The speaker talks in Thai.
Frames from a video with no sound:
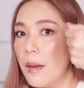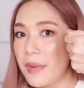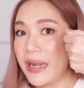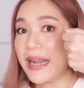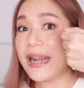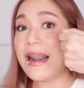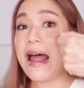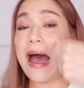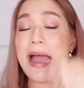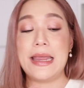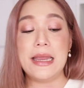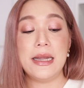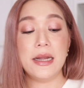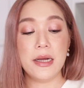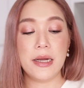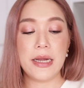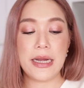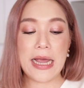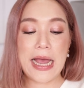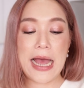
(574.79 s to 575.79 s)
มันไหล
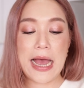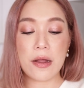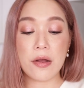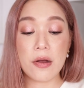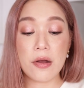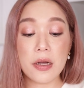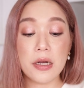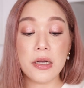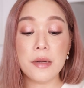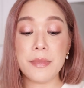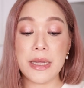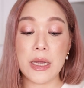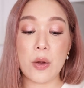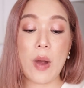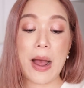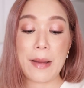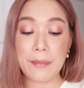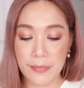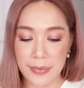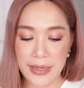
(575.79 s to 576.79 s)
เลยนะคะ ก็คือมี
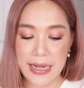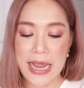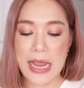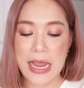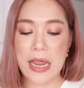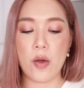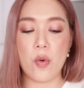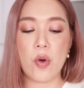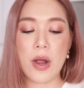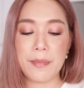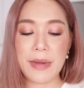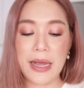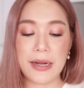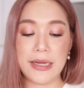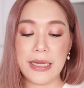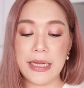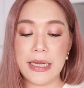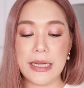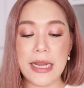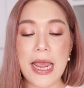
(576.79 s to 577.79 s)
ความเหลวกำลัง
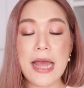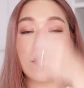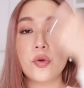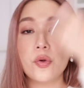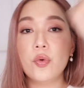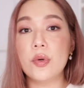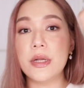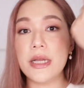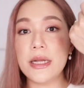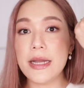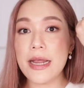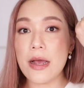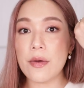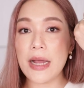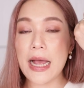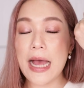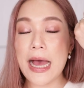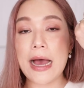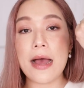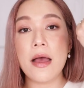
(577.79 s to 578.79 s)
ดีเนี่ยถูนิดเดียว
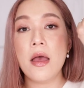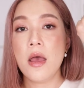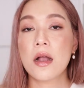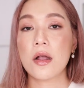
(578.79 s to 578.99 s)
นะคะ